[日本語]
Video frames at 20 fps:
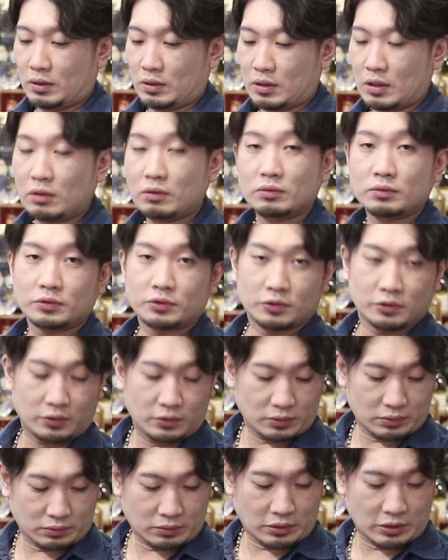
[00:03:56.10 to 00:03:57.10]
いや本
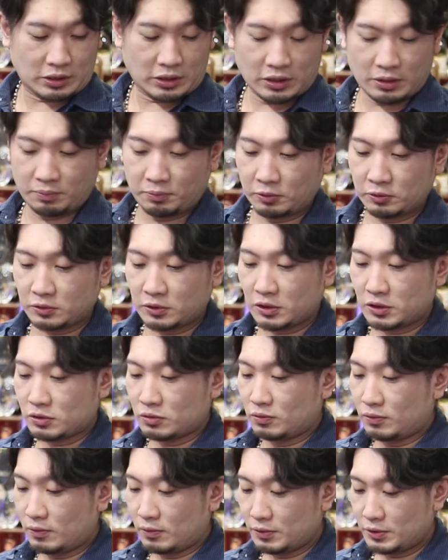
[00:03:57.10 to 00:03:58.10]
当、えー、僕た
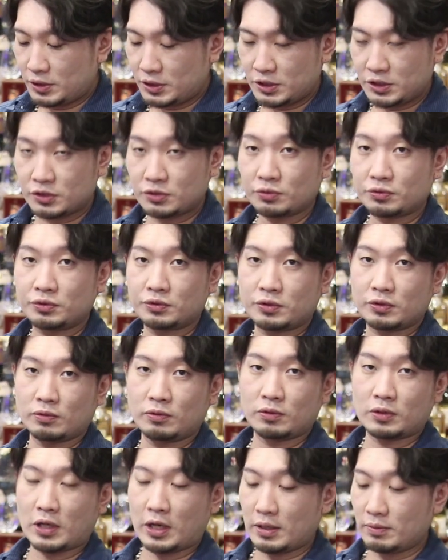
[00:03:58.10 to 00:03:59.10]
ちこう飲食
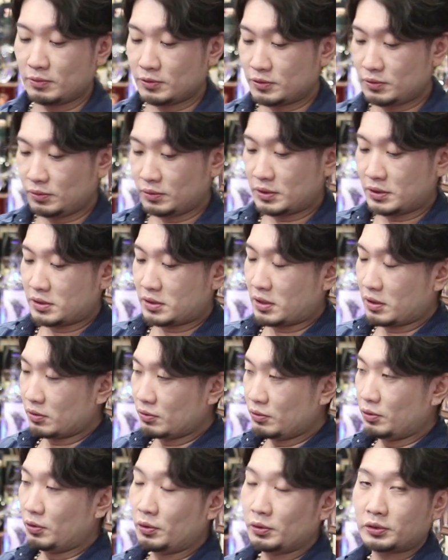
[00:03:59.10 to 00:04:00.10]
業界もそうですけ
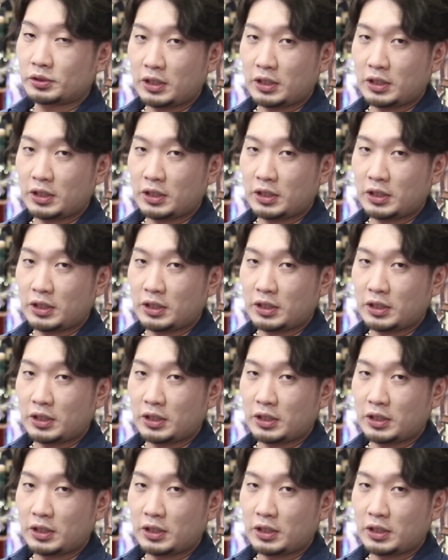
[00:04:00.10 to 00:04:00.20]
どホ